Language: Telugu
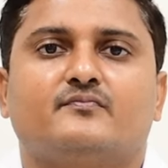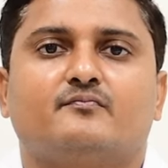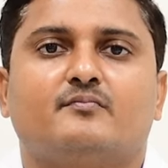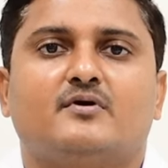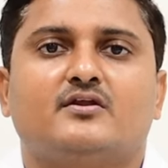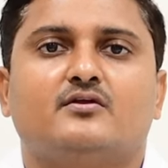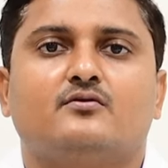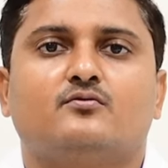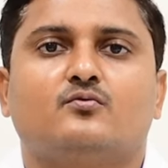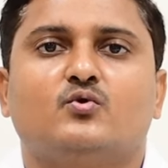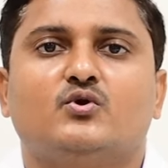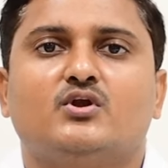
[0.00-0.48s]

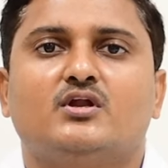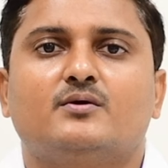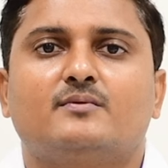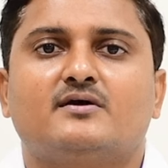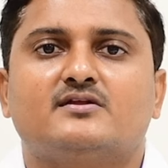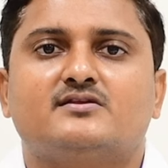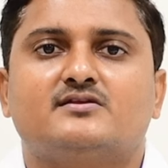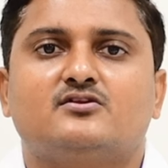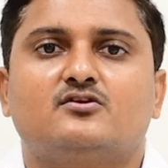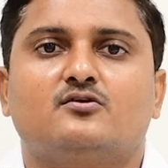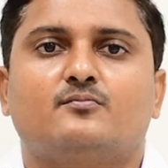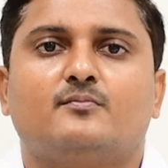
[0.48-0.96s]
మరియు గుండె
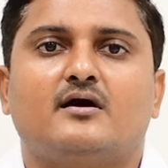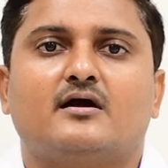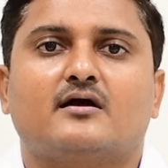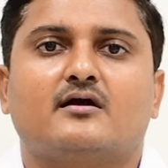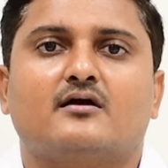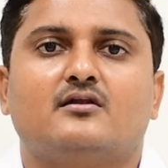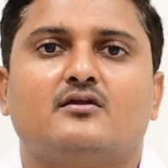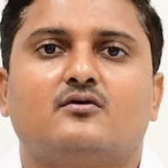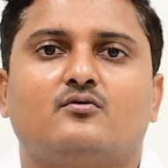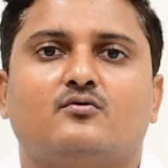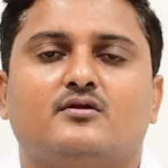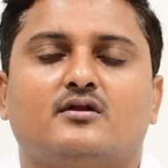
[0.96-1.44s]
మధ్యలో
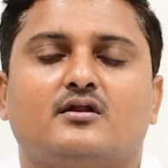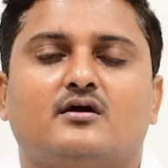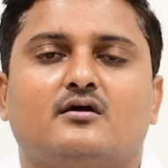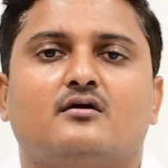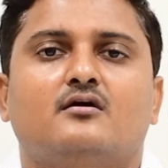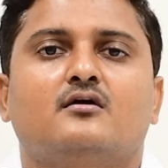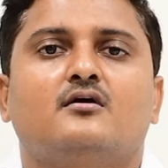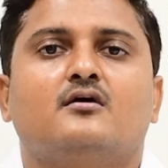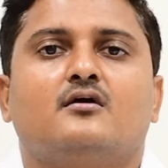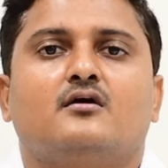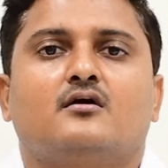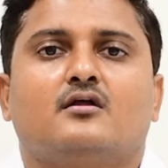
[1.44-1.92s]
భాగంలో ఉన్న
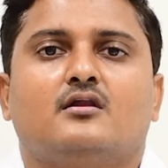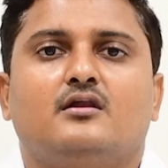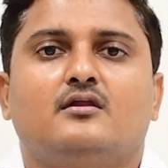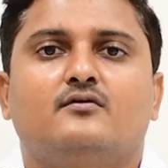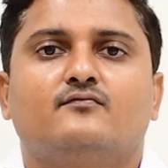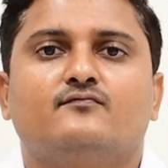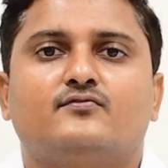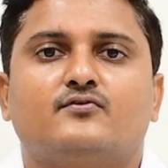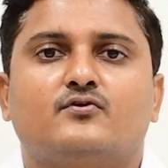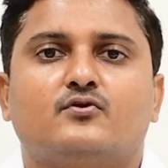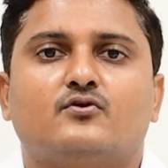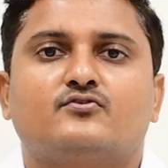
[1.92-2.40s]

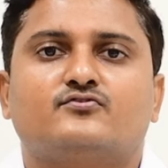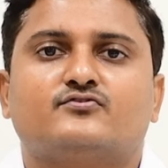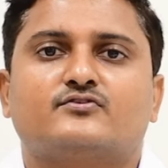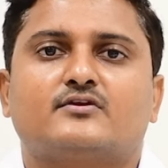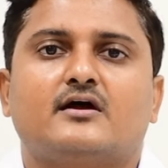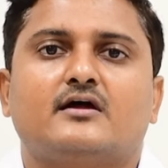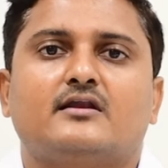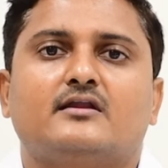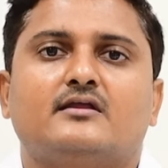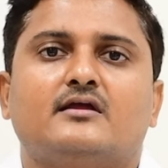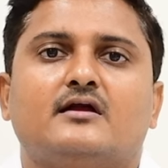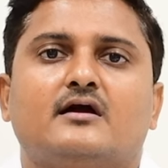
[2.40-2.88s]
లింఫ్ నోట్స్
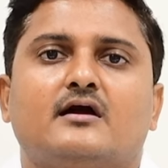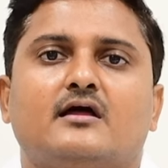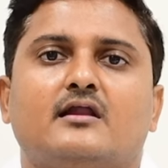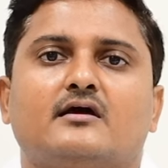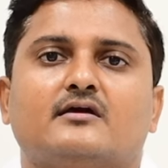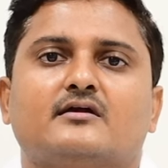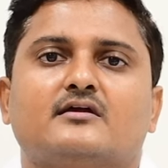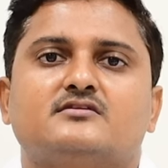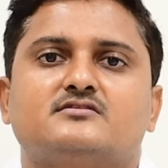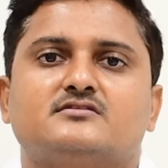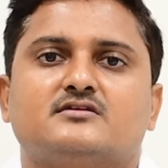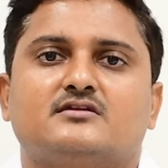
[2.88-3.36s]
కానీ
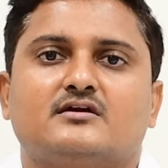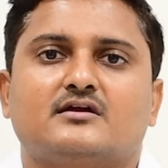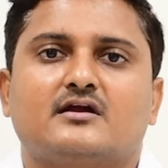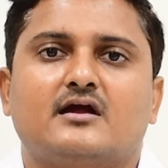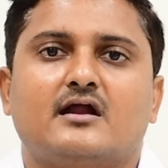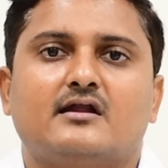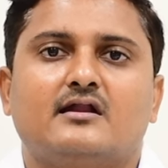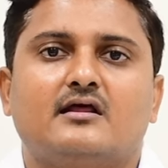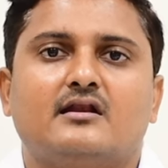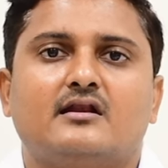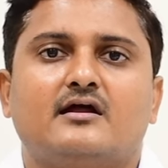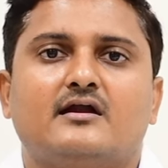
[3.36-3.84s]
అలాగే చిన్న
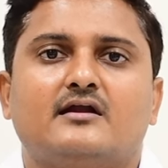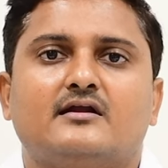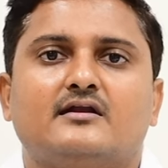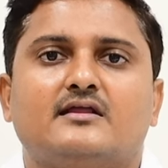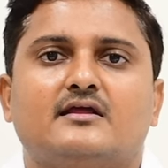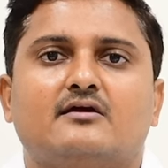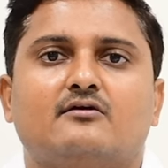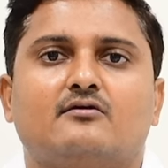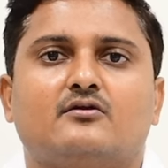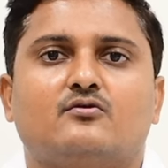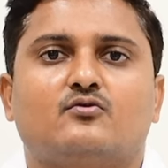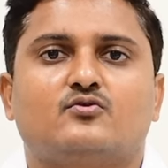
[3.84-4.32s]
గడ్డ
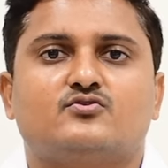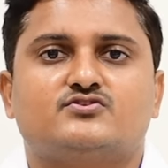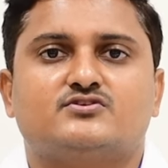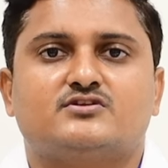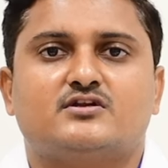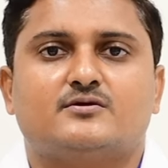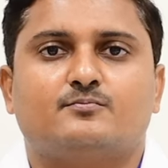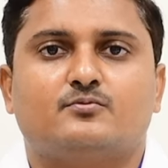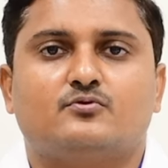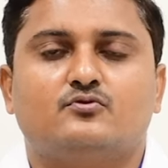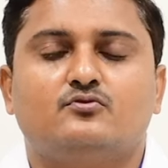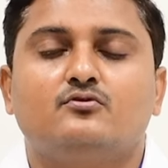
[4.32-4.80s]
లాంటివి ఏమైనా
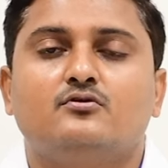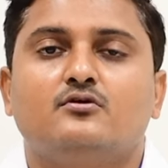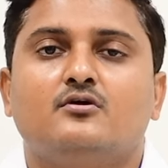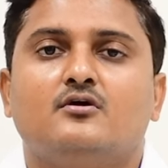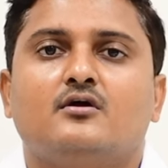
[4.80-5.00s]
వచ్చినప్పుడు